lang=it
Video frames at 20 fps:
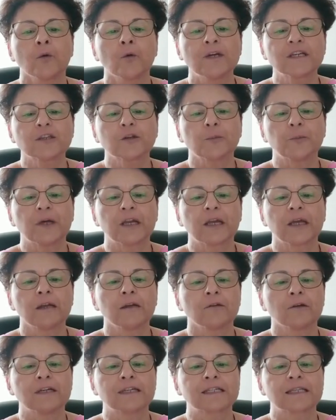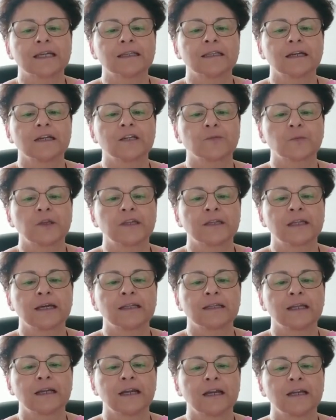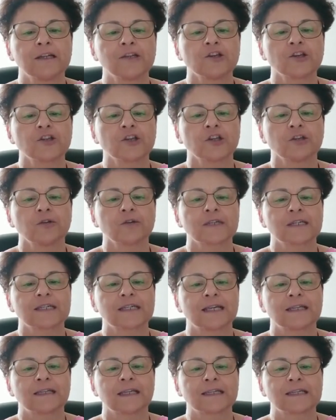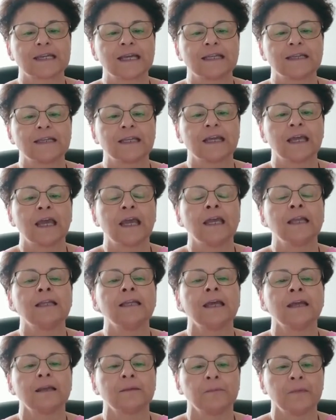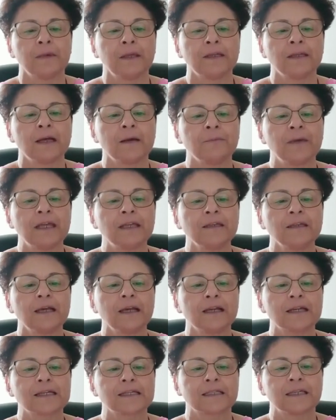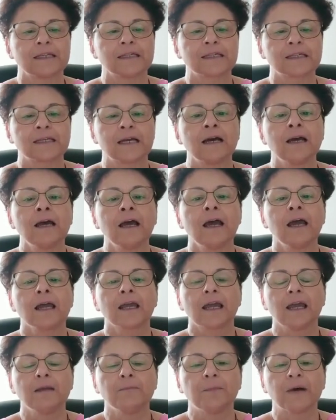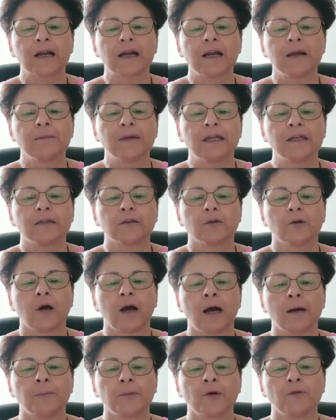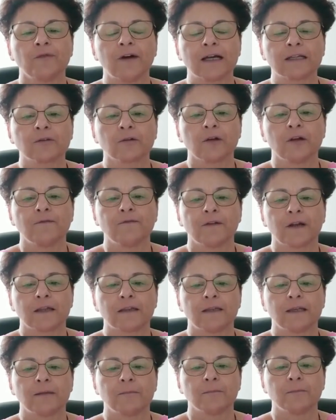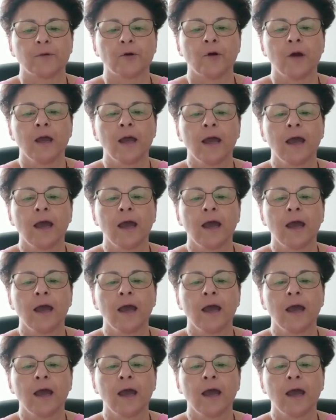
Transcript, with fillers: Questo perché non è stata rispettata la legge 167 e gli emendamenti alla stessa che il Parlamento ha approvato nel frattempo.